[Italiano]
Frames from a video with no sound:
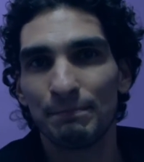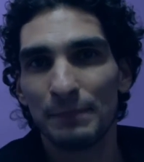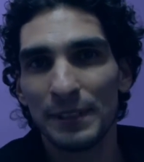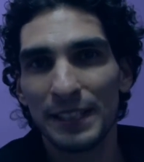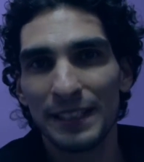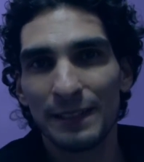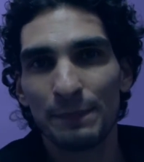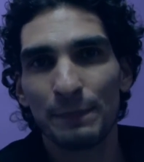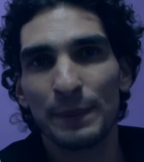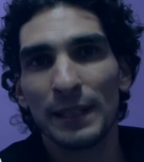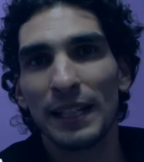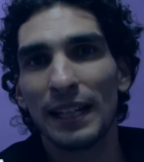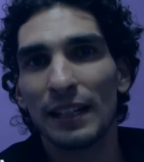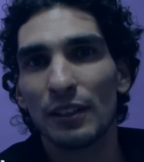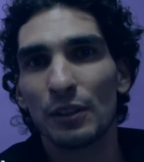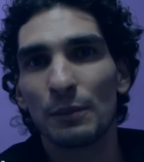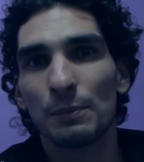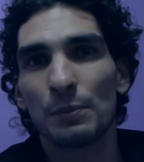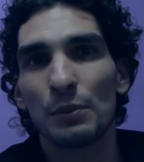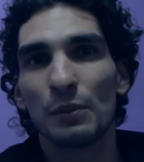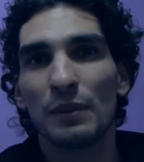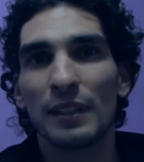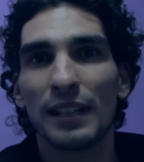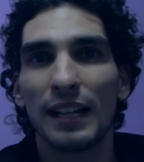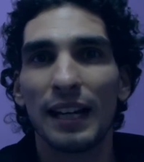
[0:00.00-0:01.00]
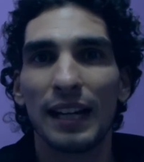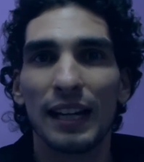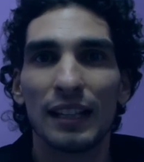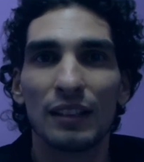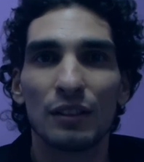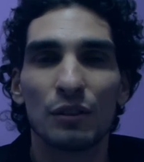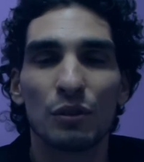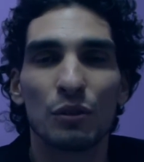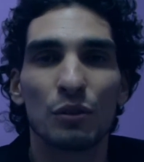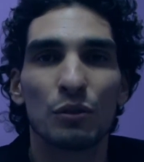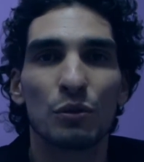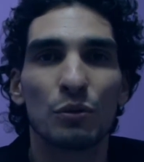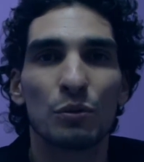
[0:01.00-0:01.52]
ispirato più che
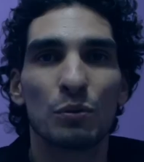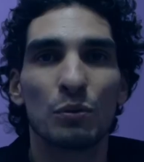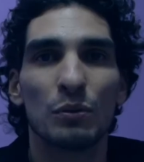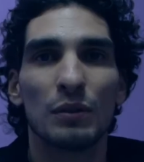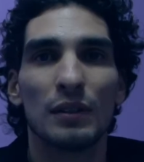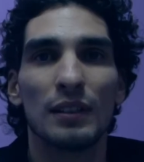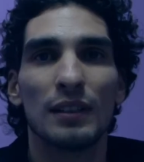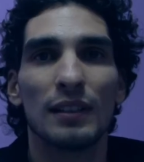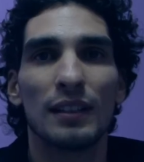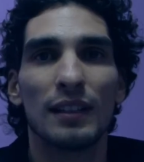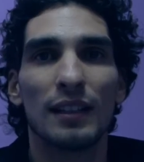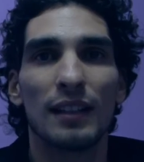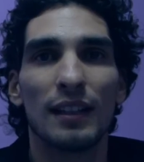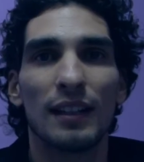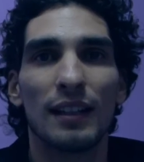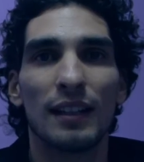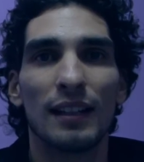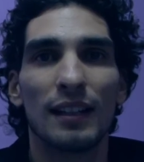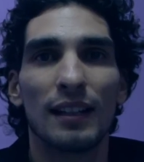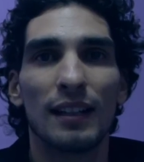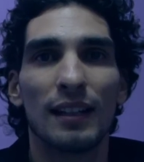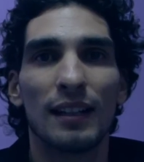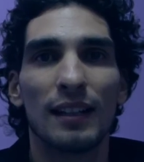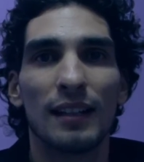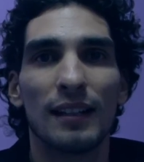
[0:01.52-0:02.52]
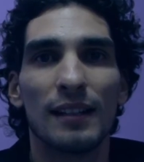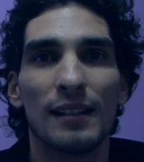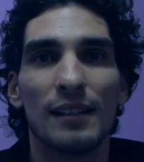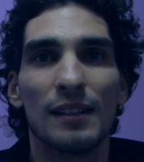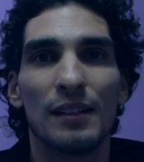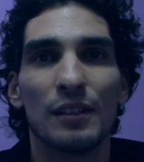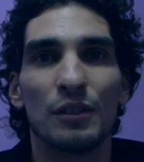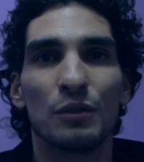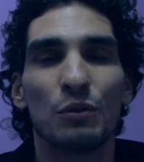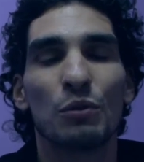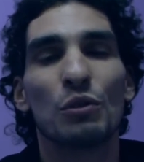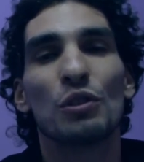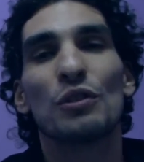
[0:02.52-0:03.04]
altro sul,
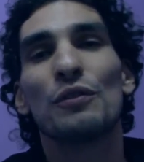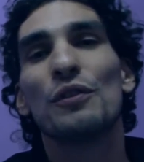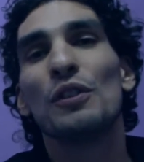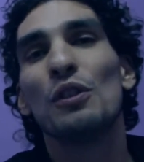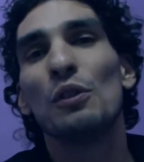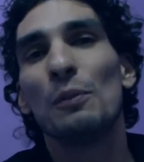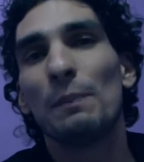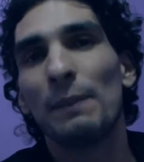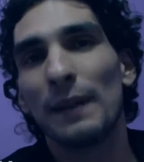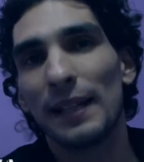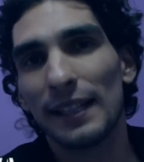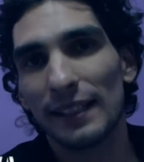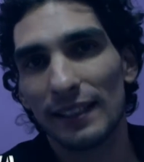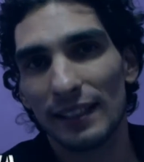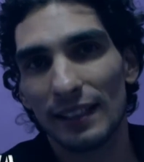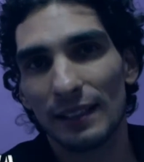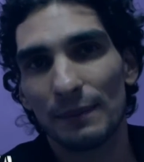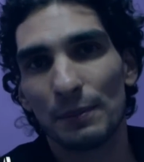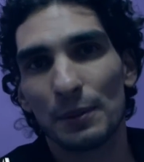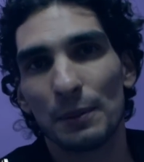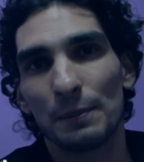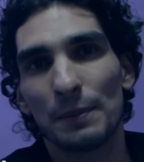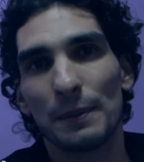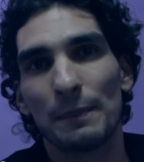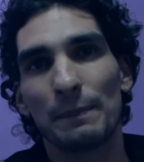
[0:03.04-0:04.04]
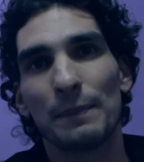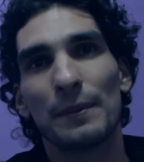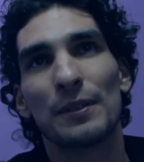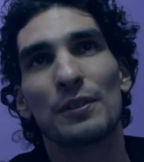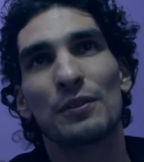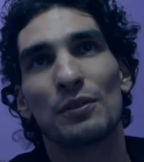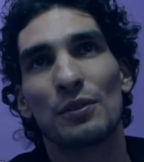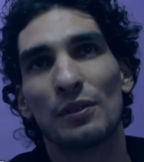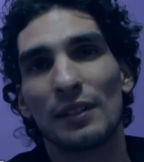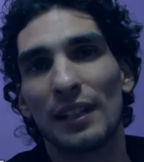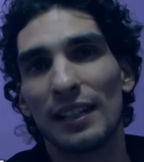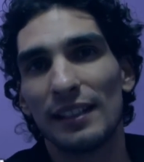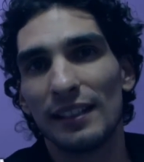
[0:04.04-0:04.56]
eh, sullo sviluppare la propria
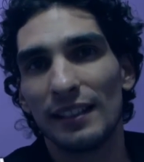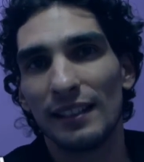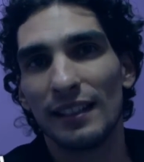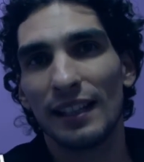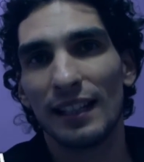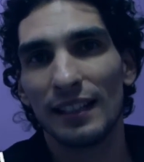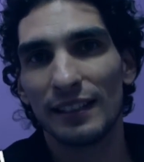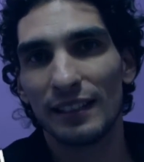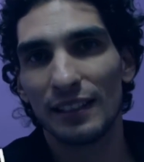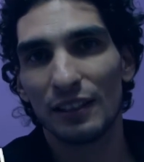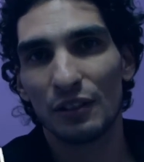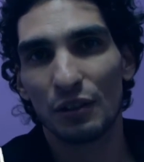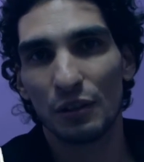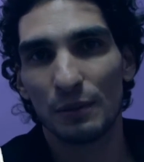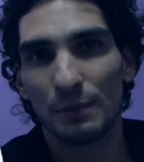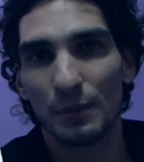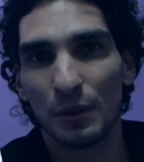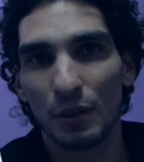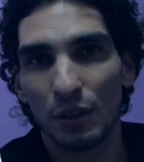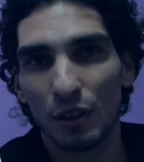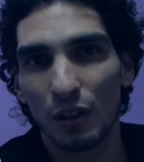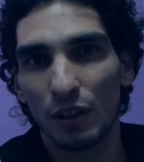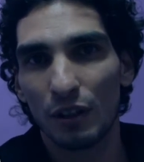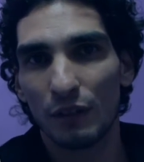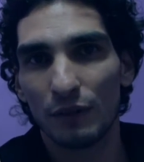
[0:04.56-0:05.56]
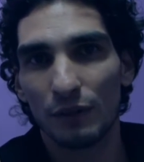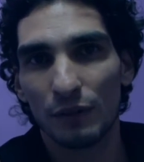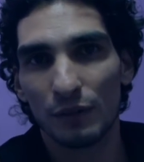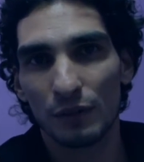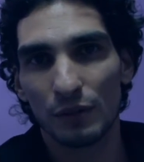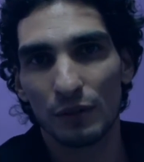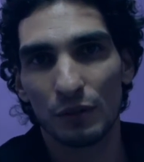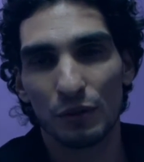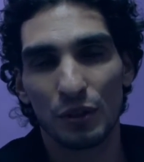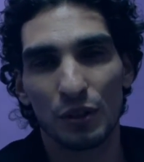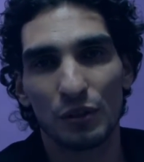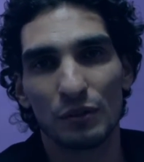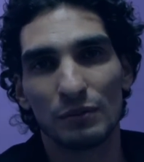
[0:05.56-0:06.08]
personalità dietro il
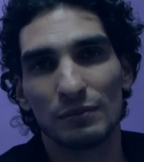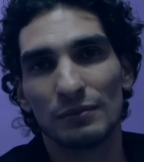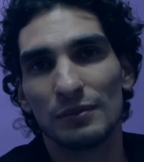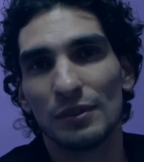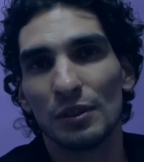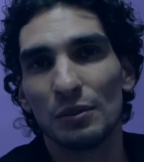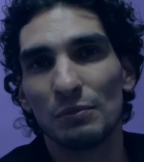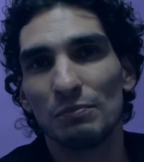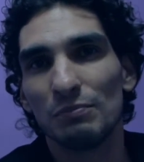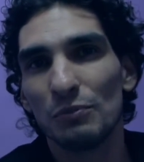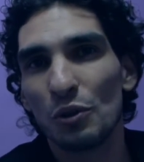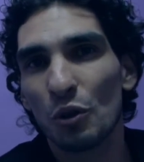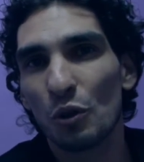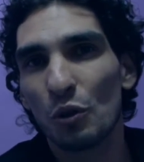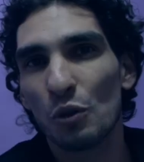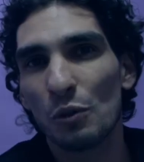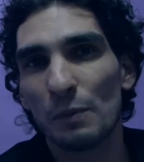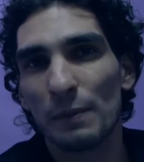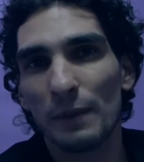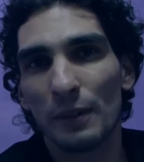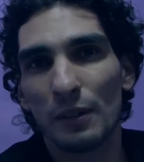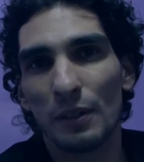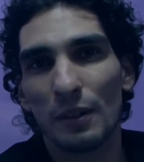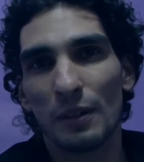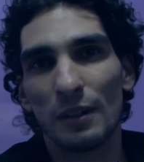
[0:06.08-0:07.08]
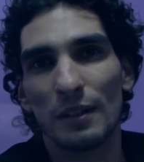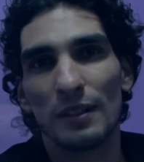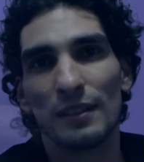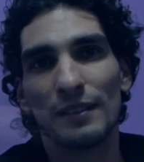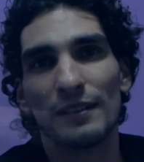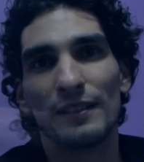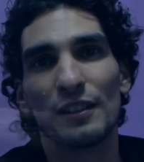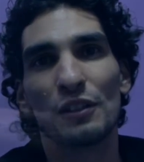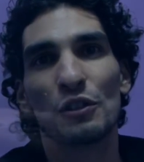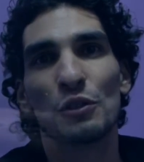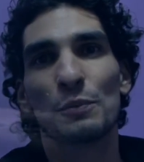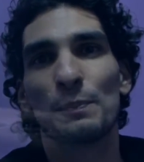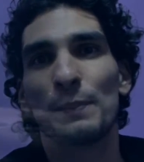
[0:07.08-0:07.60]
microfono, cioè, non, non, mi occuperò
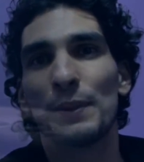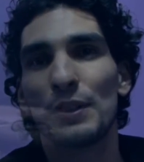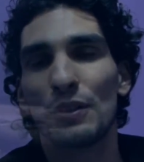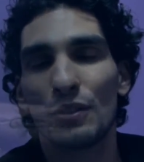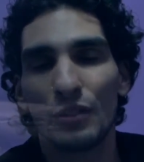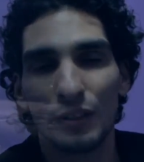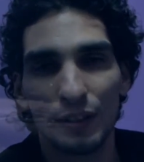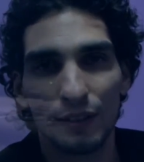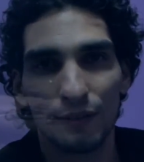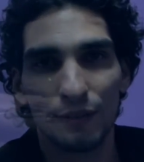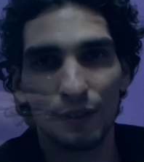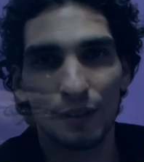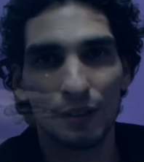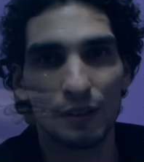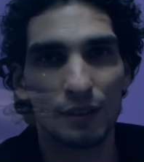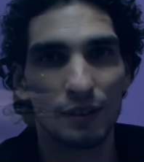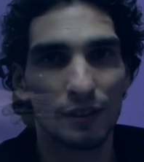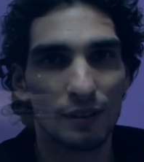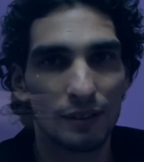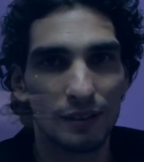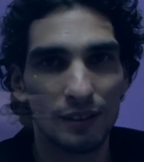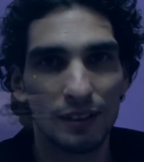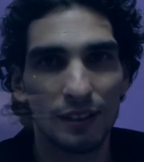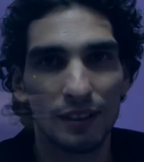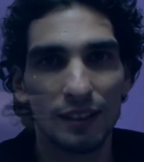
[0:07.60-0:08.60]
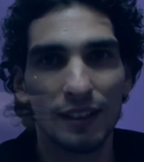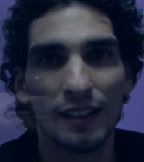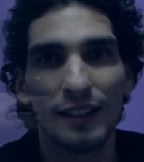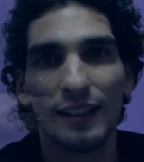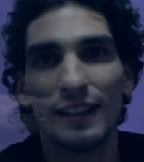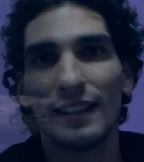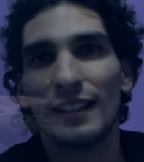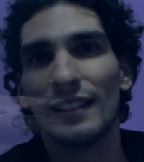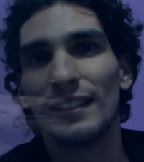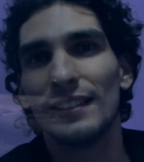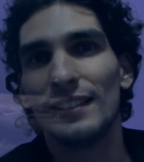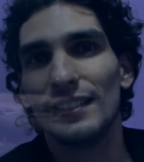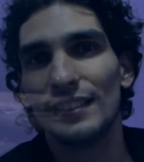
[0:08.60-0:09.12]
nello specifico di
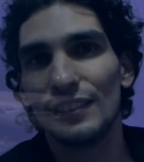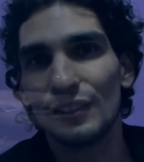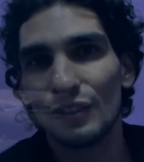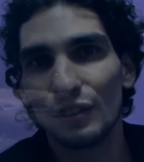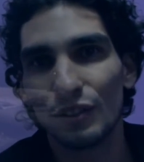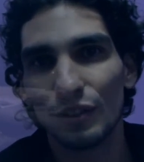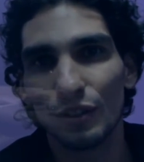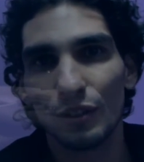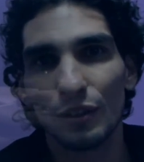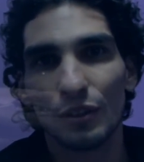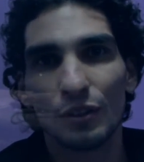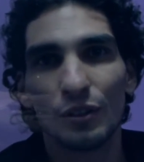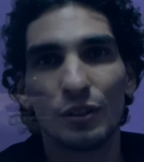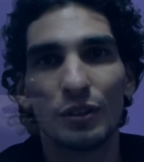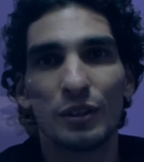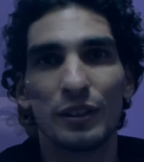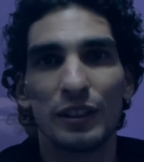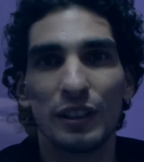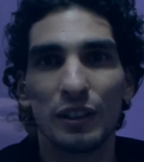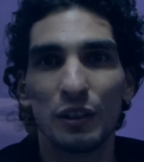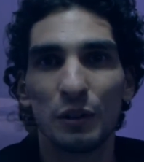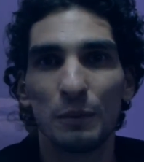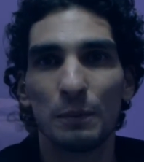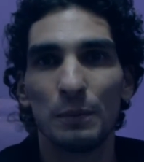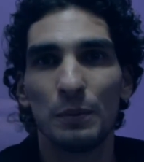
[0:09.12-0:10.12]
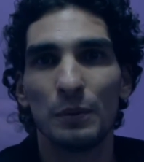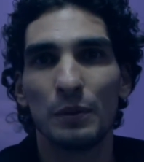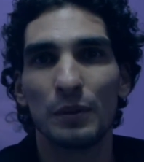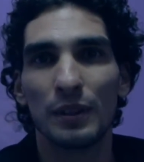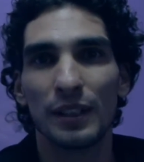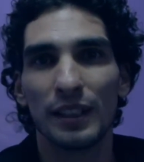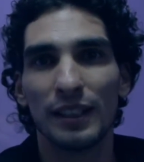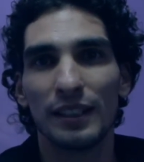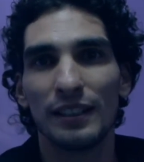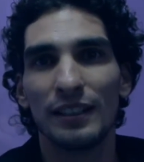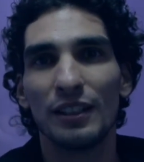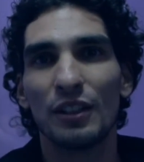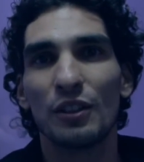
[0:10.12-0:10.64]
dizione
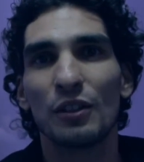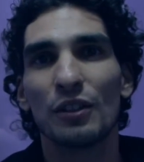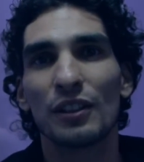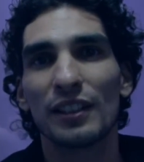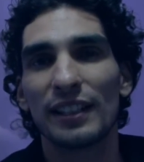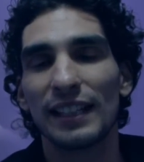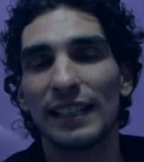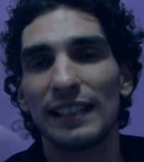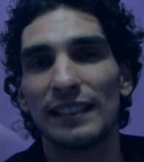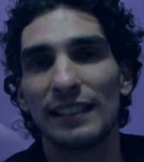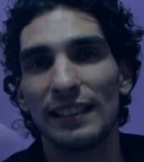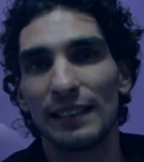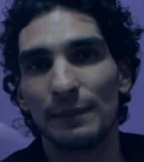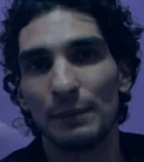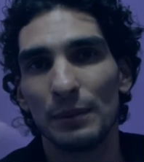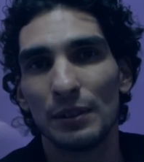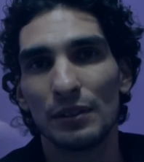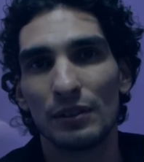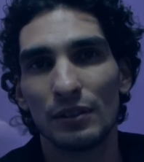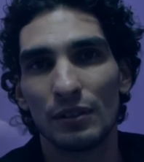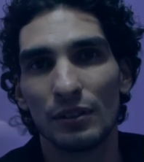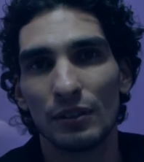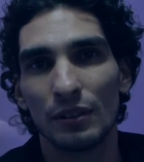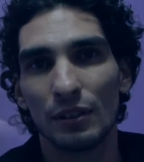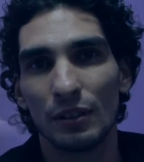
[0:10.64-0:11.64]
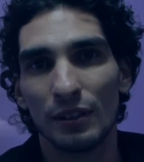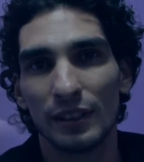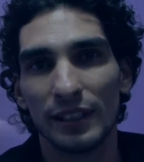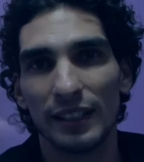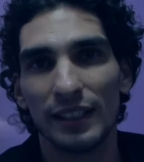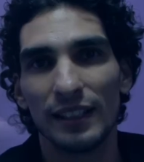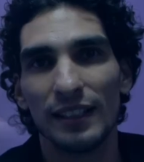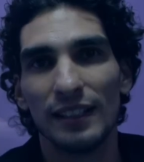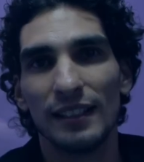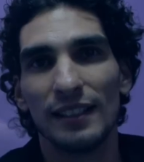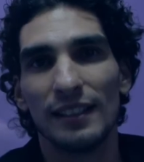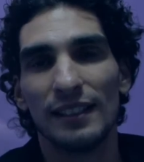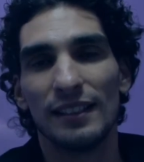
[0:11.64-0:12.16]
oppure di corretta emissione,
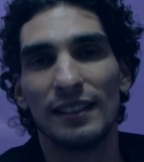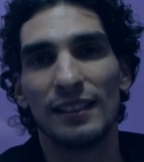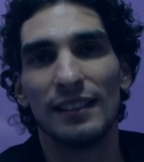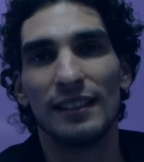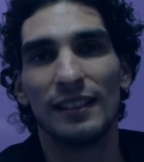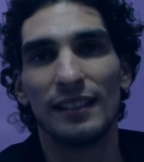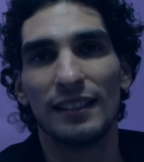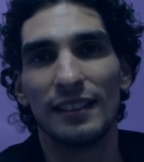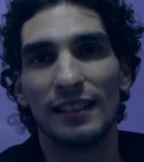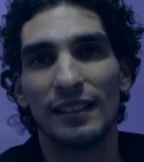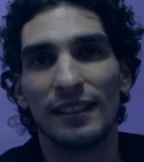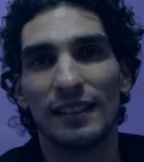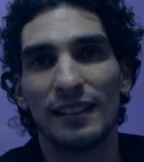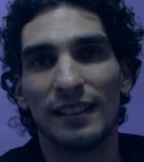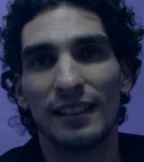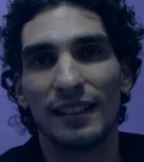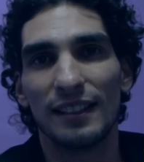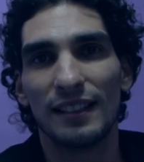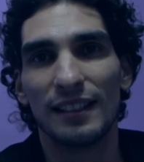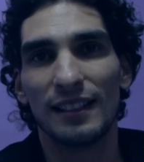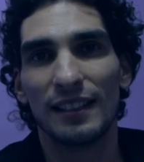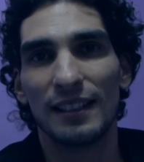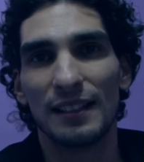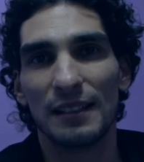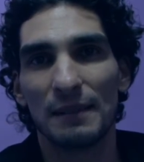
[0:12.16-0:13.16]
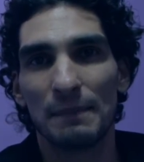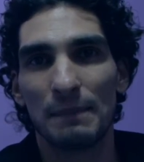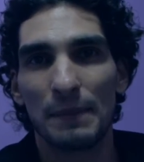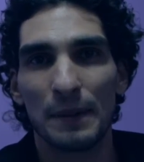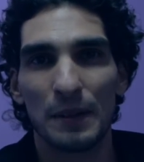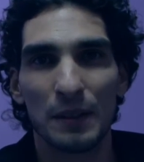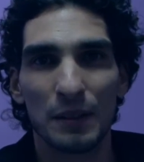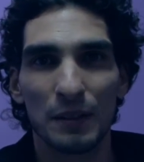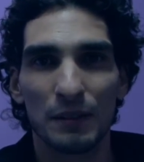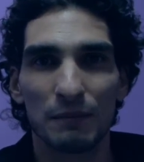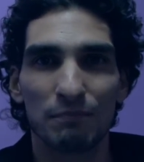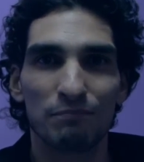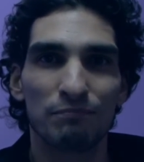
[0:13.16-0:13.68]
eh,
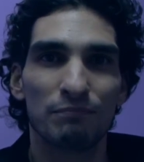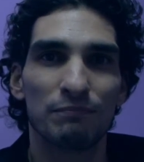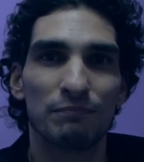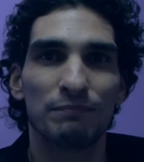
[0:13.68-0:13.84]
però